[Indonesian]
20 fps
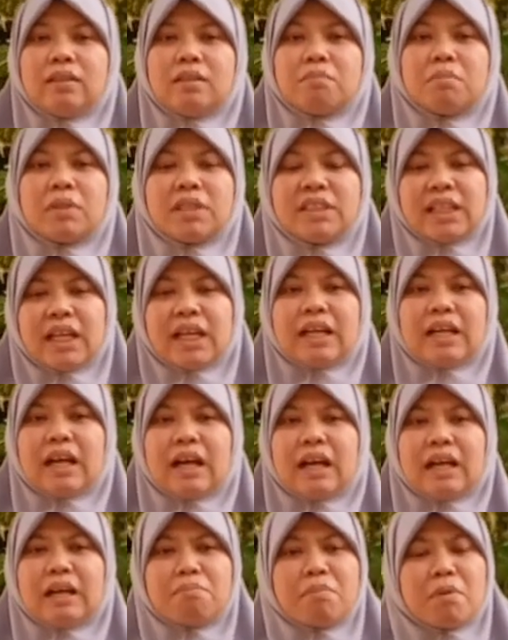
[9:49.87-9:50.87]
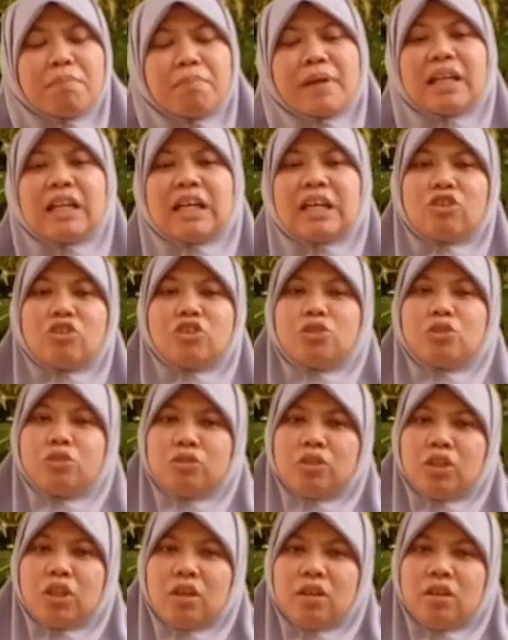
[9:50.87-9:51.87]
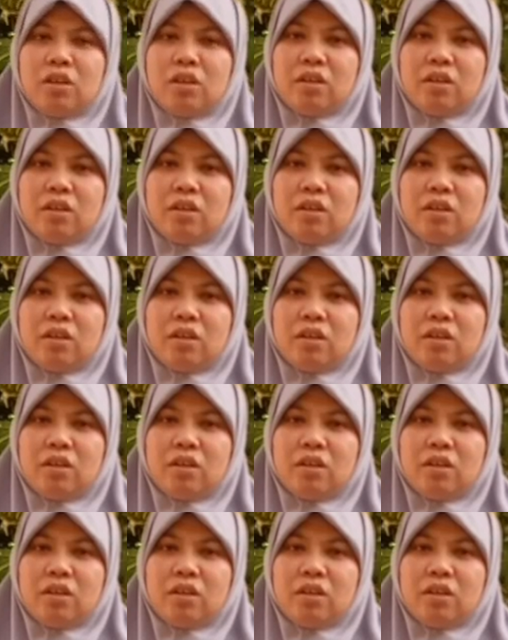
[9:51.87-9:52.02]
menjaga, membela Rasulullah.